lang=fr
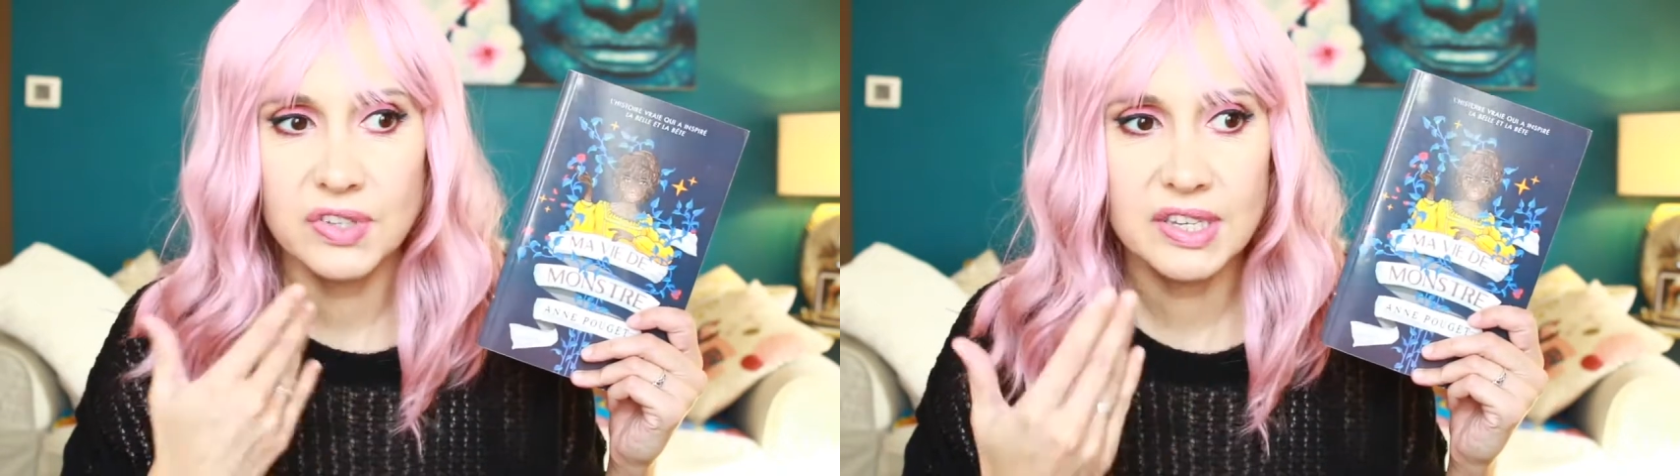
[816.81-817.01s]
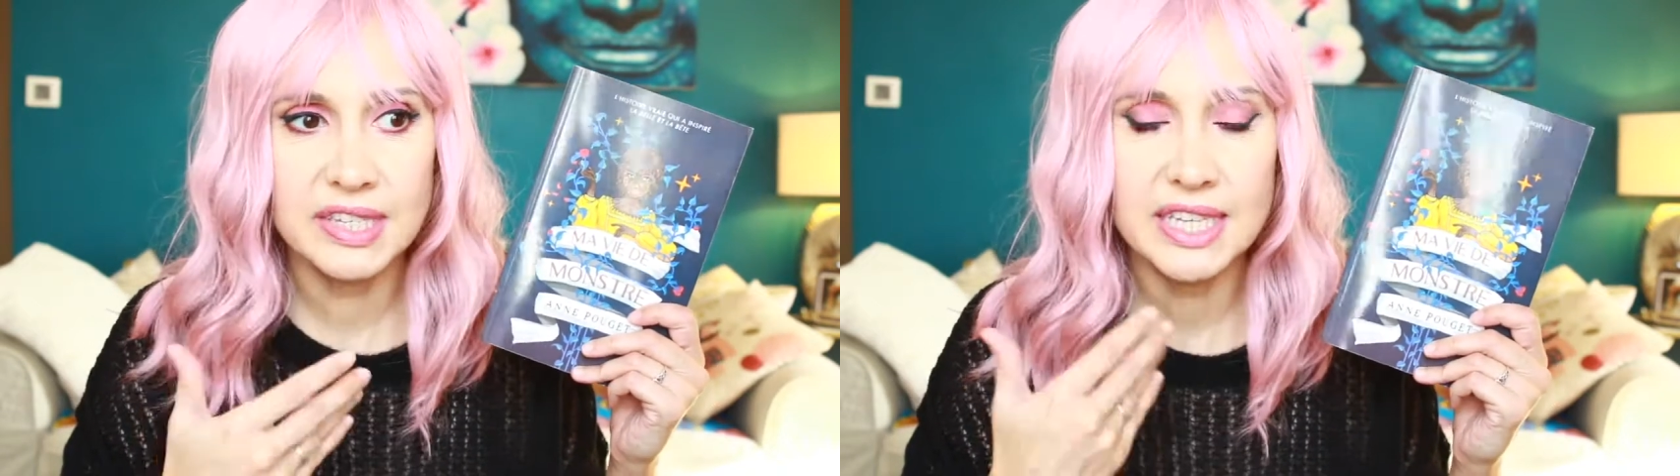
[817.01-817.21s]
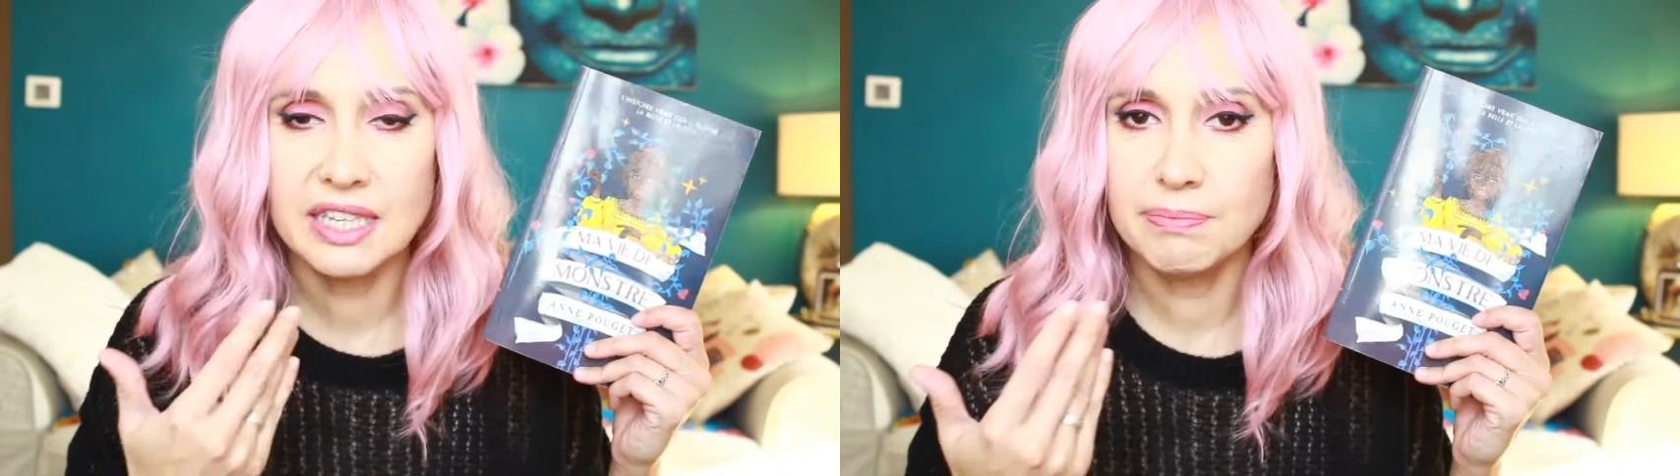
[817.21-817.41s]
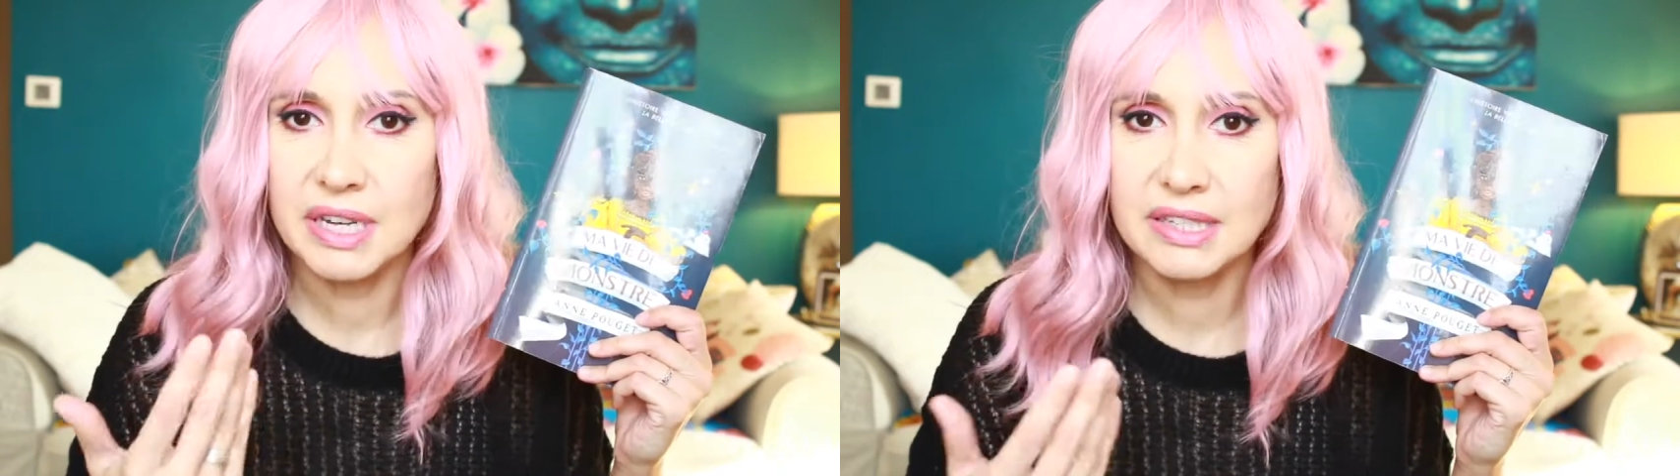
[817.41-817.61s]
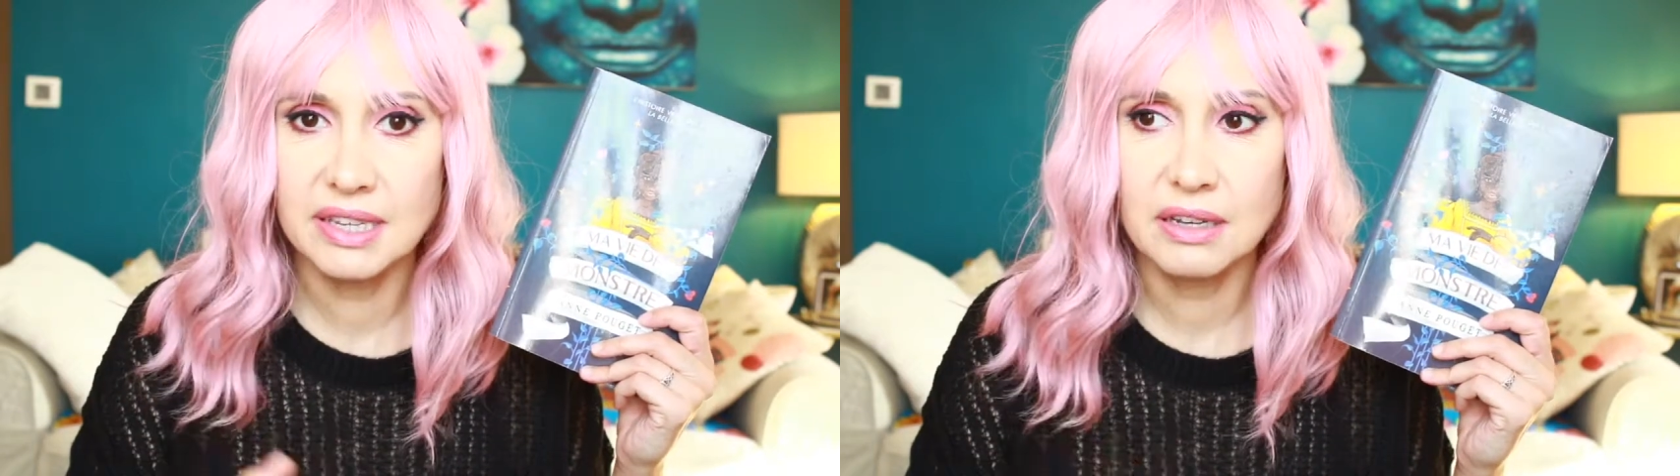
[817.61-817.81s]
sait ce qui s'est
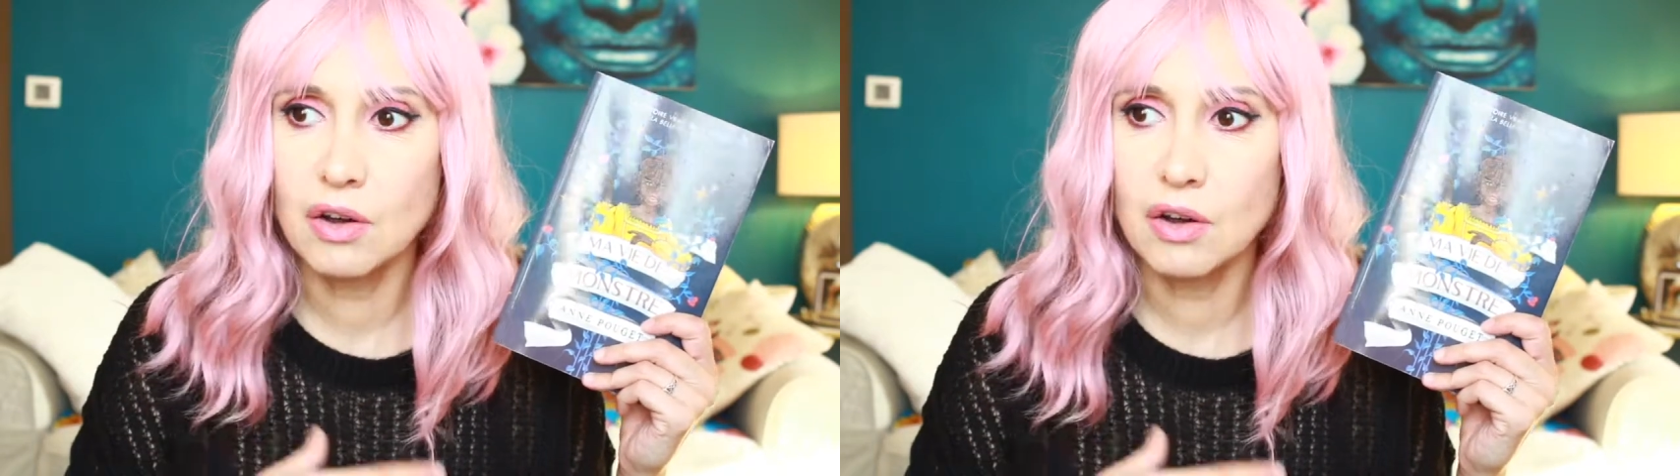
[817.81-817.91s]
passé et